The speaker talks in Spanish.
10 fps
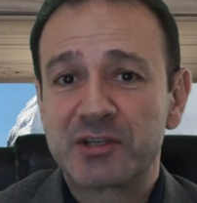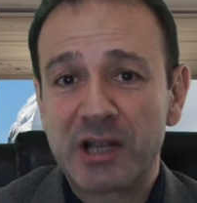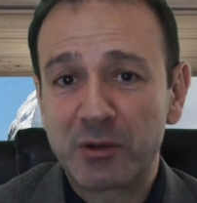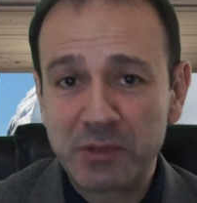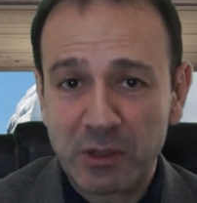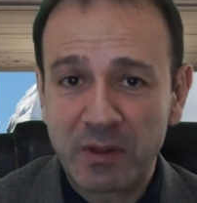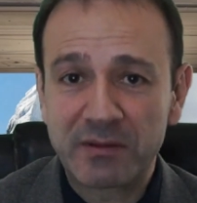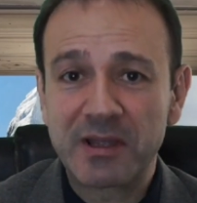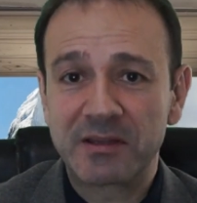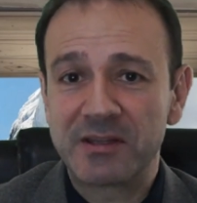si alguna lo
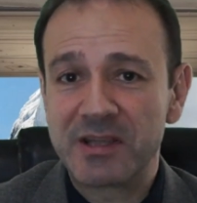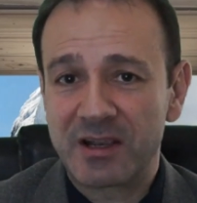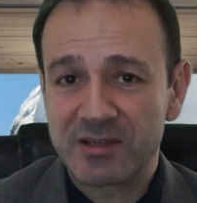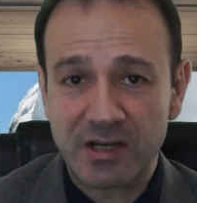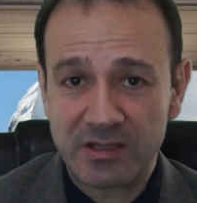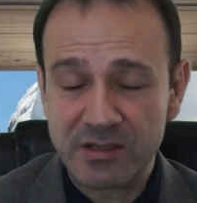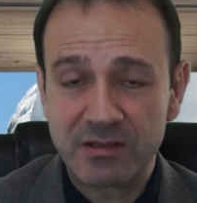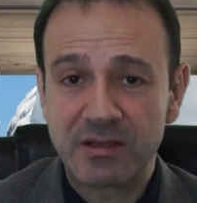hacía tenía que ser así,